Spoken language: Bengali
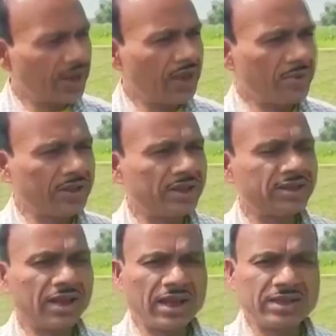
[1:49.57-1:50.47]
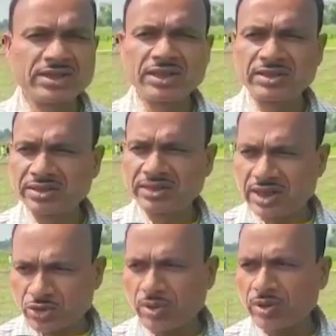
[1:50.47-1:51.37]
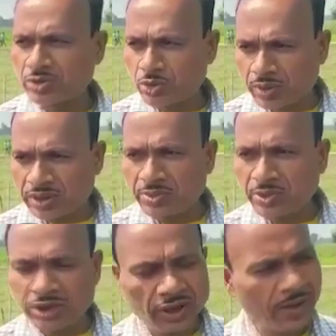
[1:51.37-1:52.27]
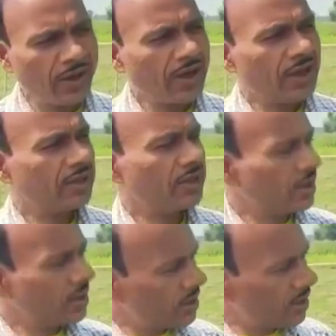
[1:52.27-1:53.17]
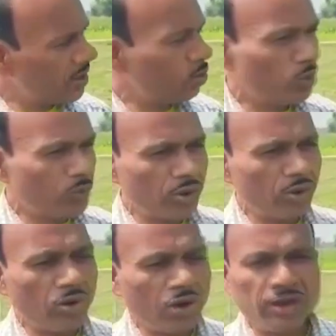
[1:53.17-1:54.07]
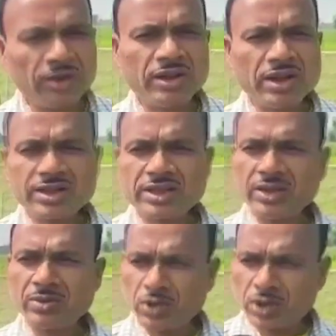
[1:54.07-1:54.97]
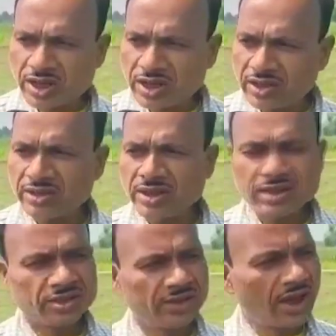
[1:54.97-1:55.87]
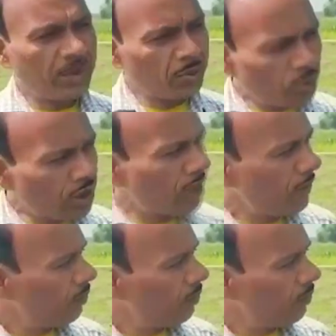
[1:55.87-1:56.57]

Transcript: এটাই আমাদের জেলা যে জেলা সভাধিপতি তিনি যেদিন উদ্বোধন করেন সেদিন বলেছিলেন যে এই বুধে